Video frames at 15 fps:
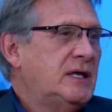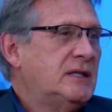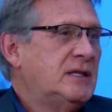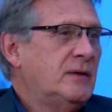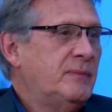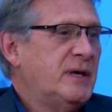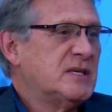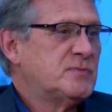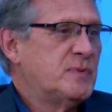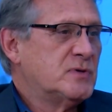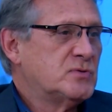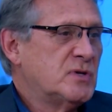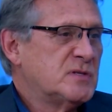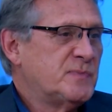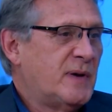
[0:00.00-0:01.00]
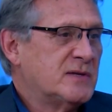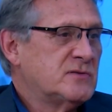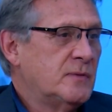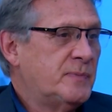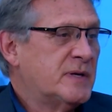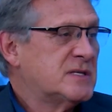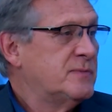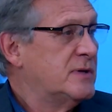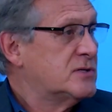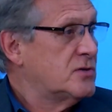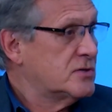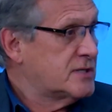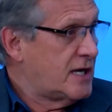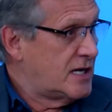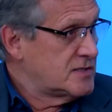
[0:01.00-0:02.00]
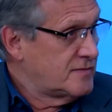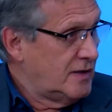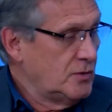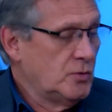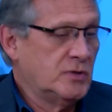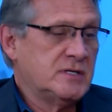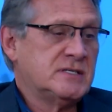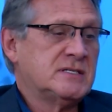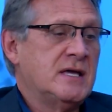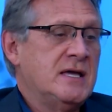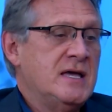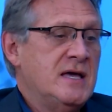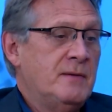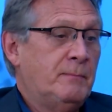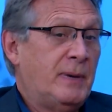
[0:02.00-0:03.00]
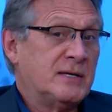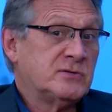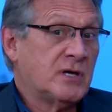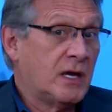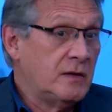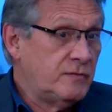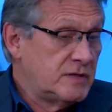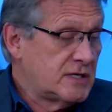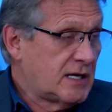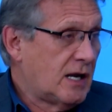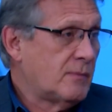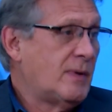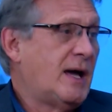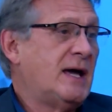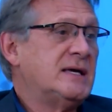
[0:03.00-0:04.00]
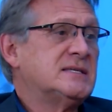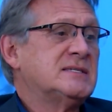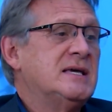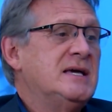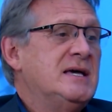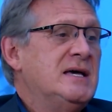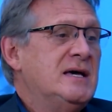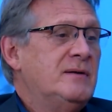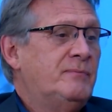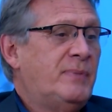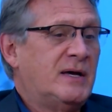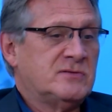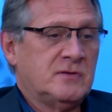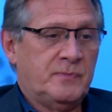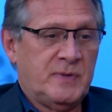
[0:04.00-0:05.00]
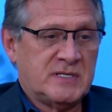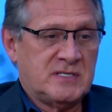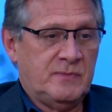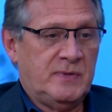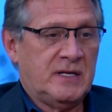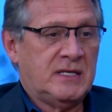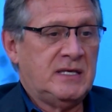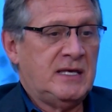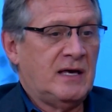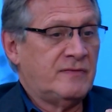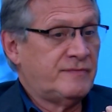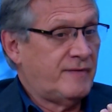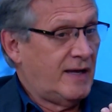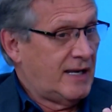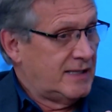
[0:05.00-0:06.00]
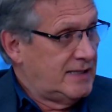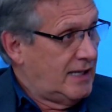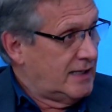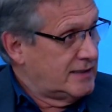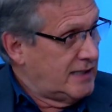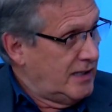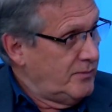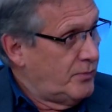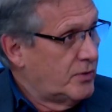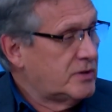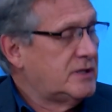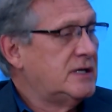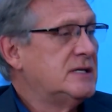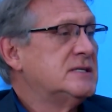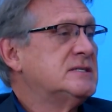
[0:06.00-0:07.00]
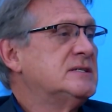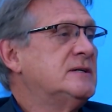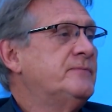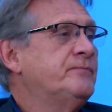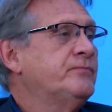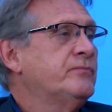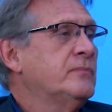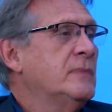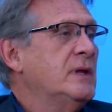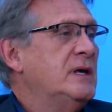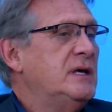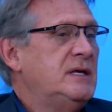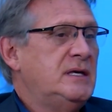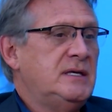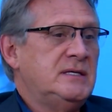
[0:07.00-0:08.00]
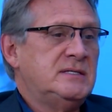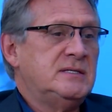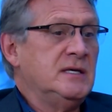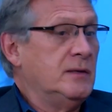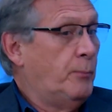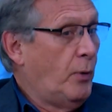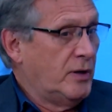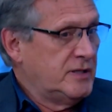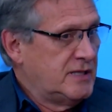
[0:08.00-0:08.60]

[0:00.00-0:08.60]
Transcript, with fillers: também as pessoas passam a perceber seus reais valores, passam a reivindicar mais, passo a perceber que a fala dela tem importância e se podem